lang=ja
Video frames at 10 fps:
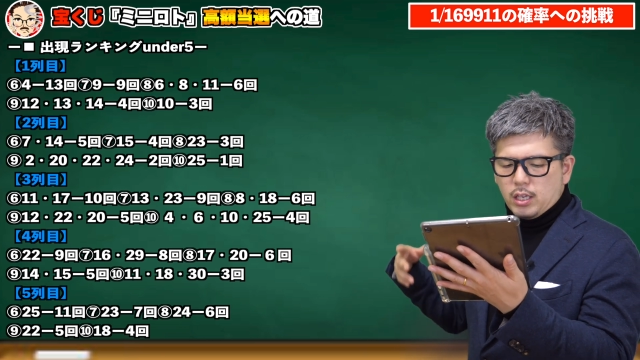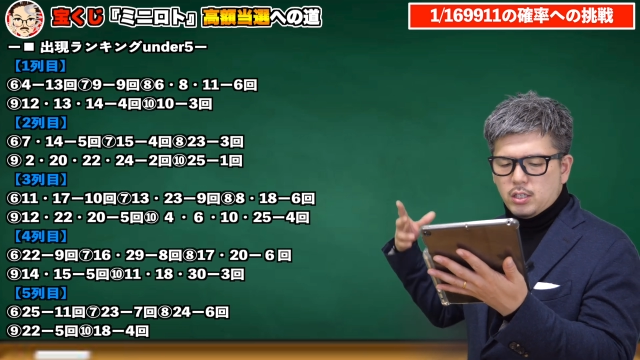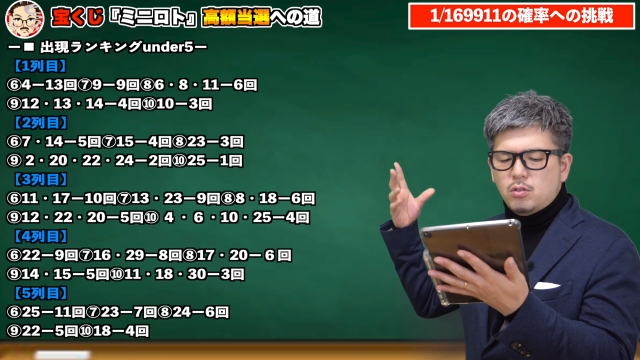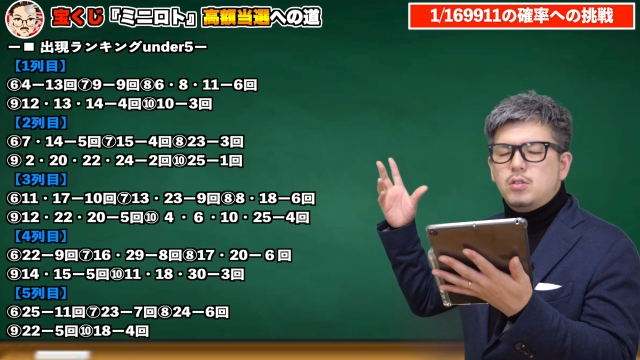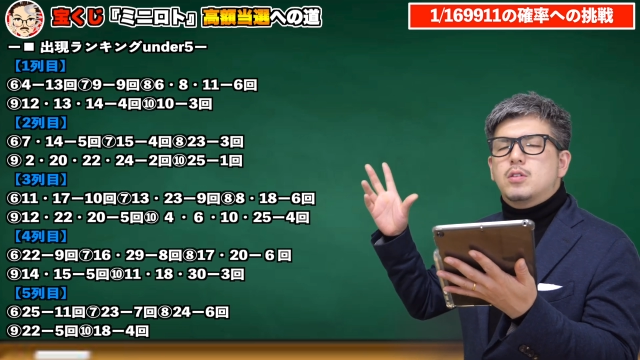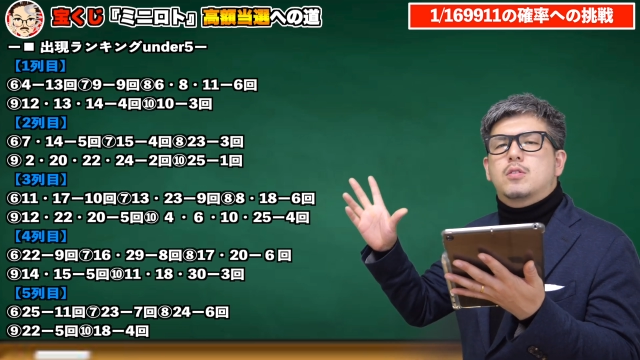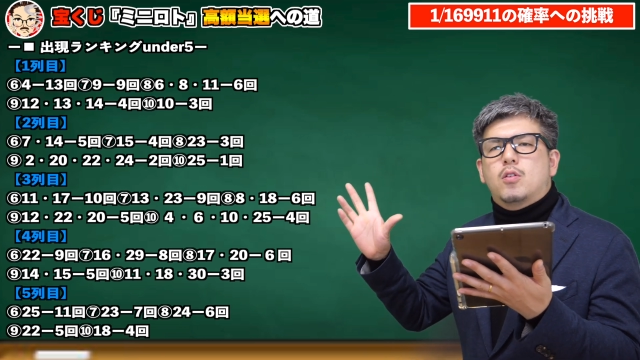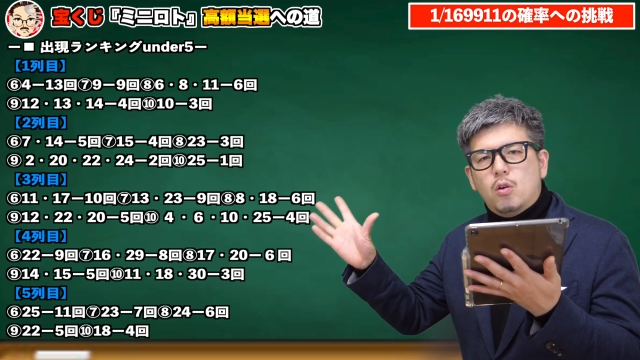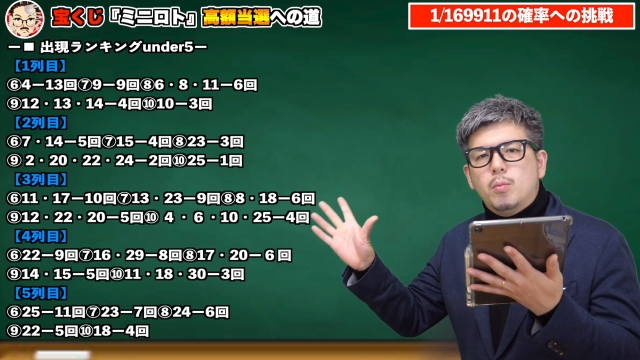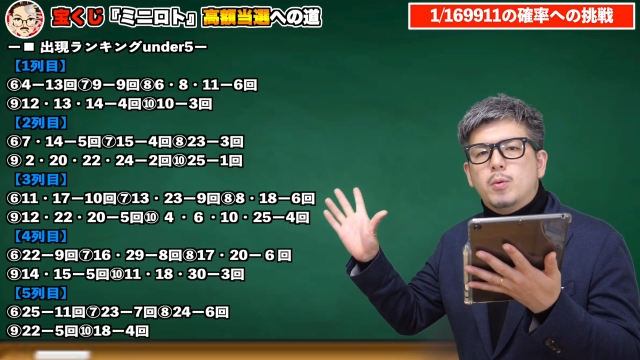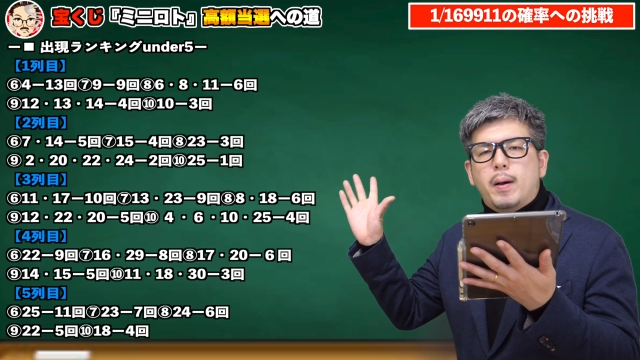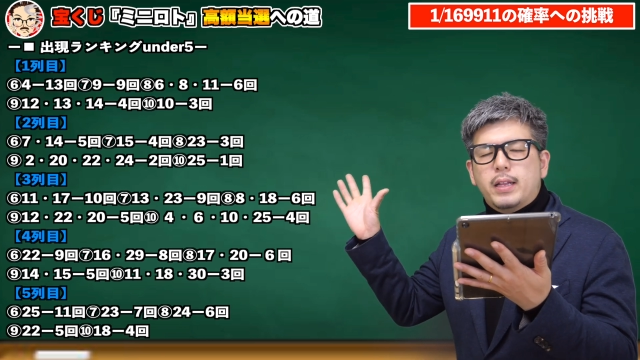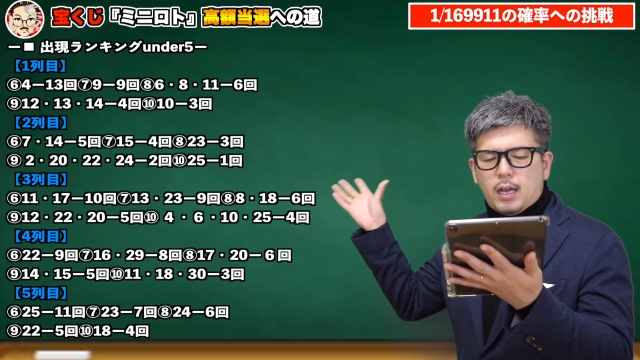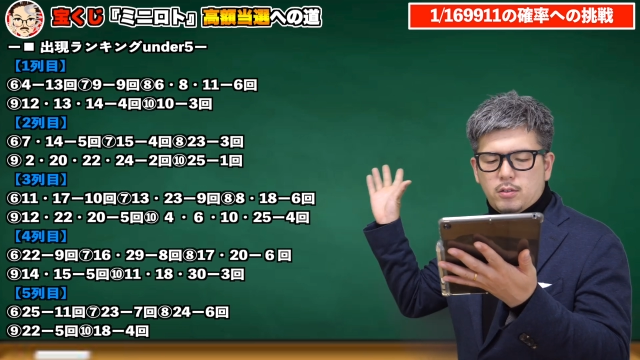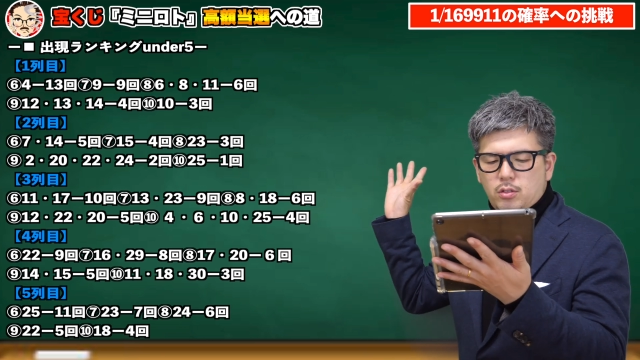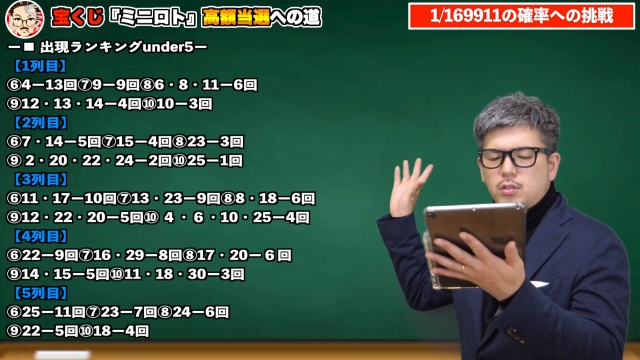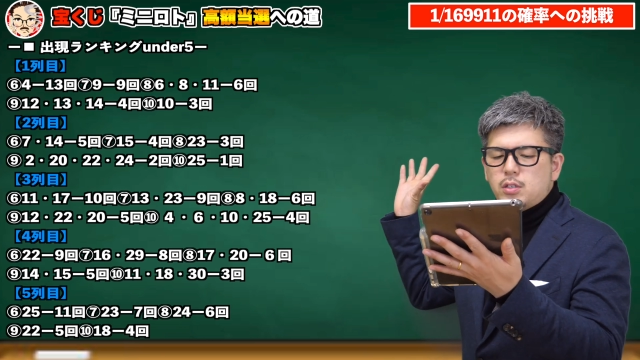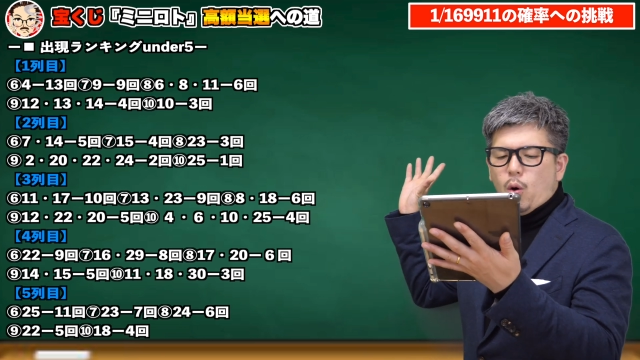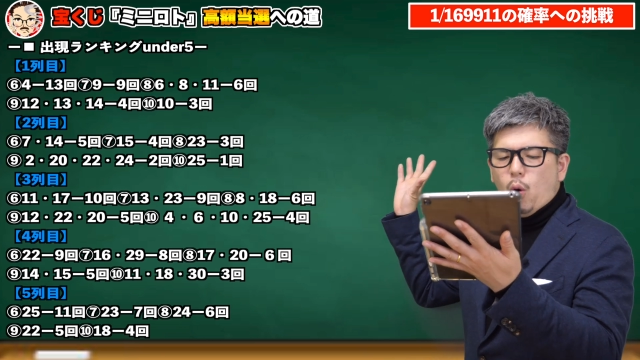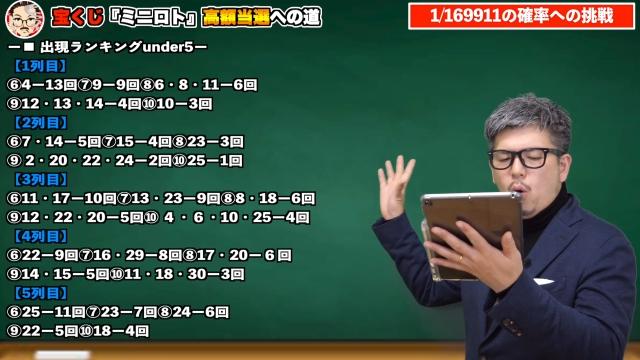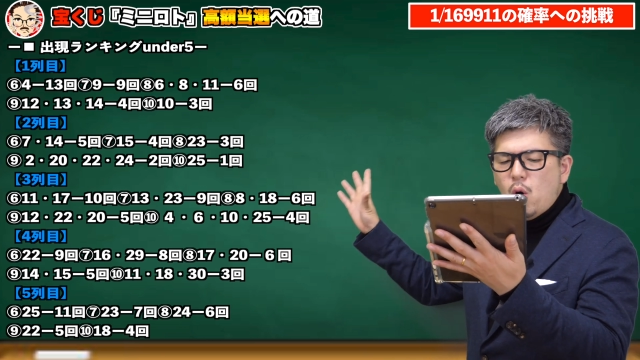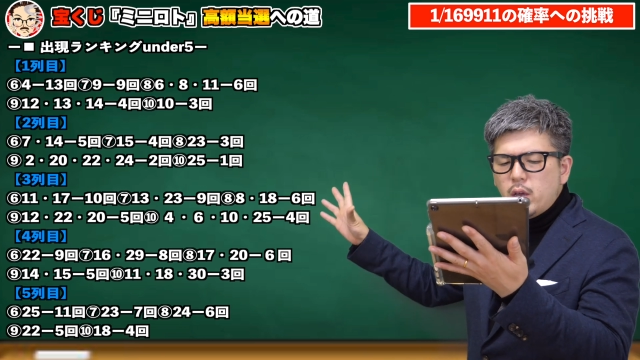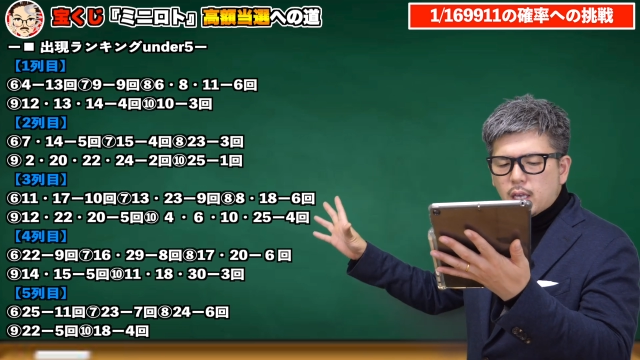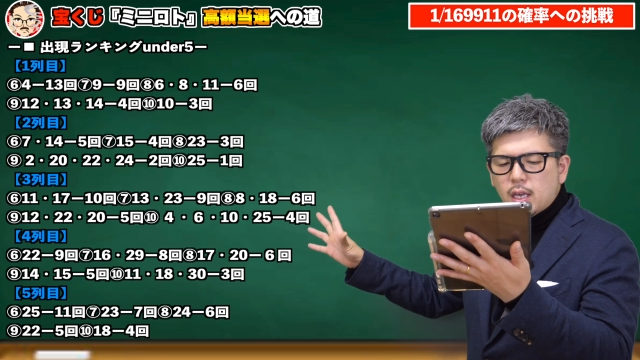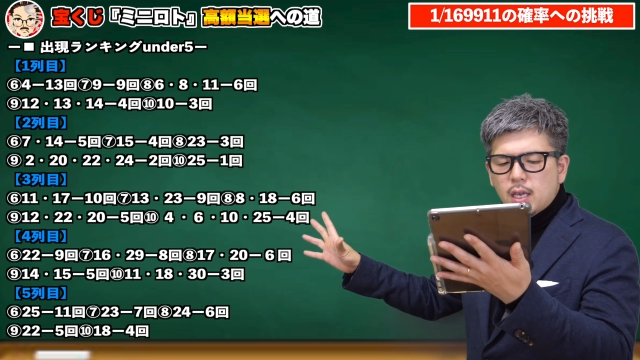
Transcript: 非常にここもまだ数字多い。